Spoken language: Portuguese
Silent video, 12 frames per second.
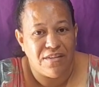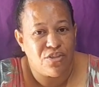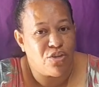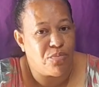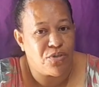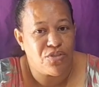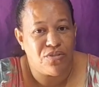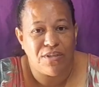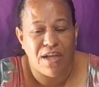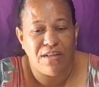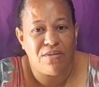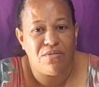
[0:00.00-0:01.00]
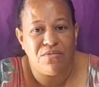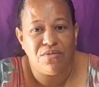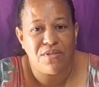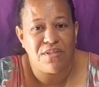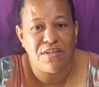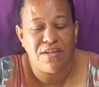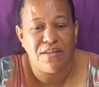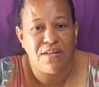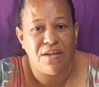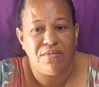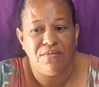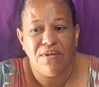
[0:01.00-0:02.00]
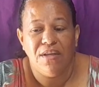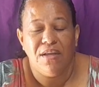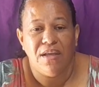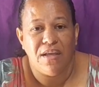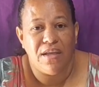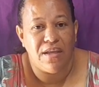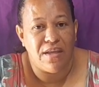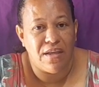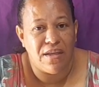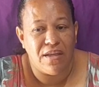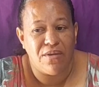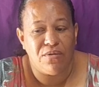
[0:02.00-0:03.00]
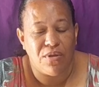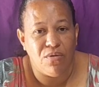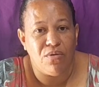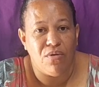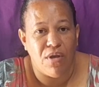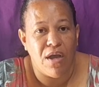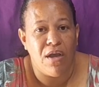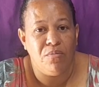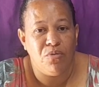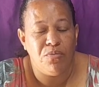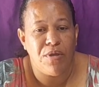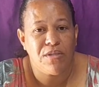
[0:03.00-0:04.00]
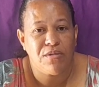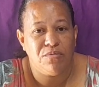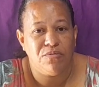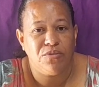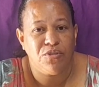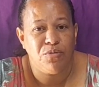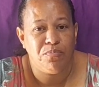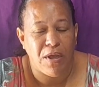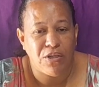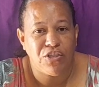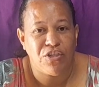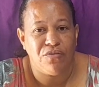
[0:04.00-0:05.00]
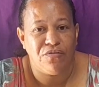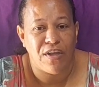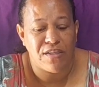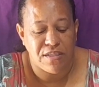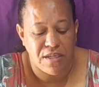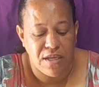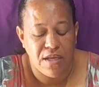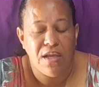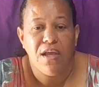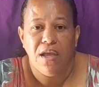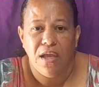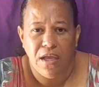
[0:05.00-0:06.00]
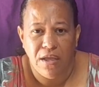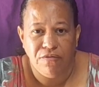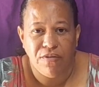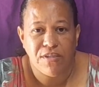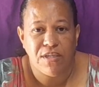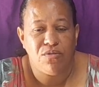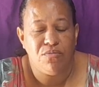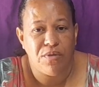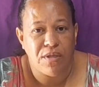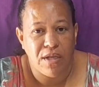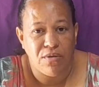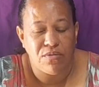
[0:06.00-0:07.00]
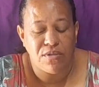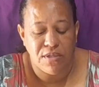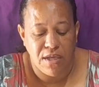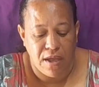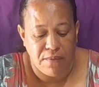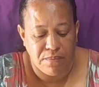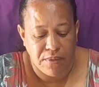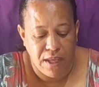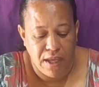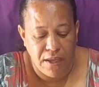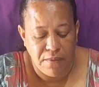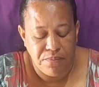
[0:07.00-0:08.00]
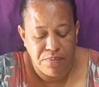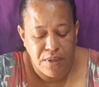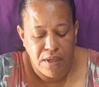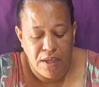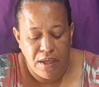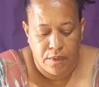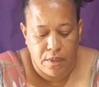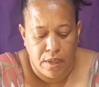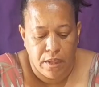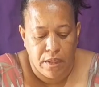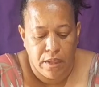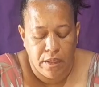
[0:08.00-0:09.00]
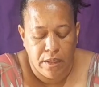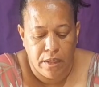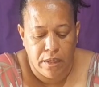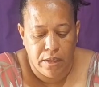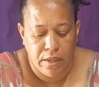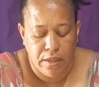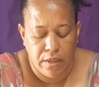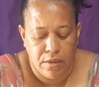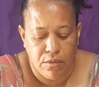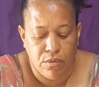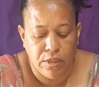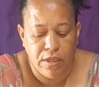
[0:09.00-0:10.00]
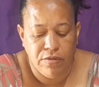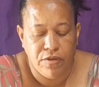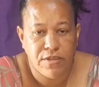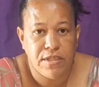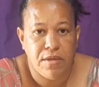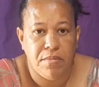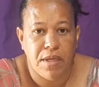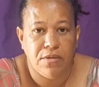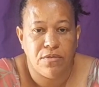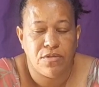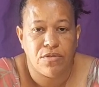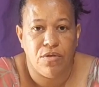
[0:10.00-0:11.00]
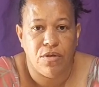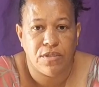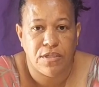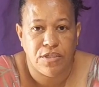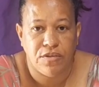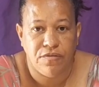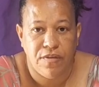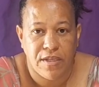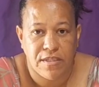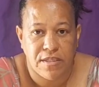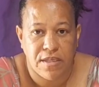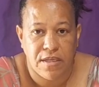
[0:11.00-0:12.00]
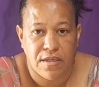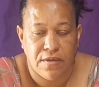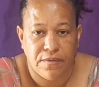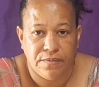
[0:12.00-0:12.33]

Sou apaixonada com cozinha, então é, o que eu amo mesmo de paixão fazer é fazer comida, é cozinhar, tá? É, o que você menos gosta de fazer?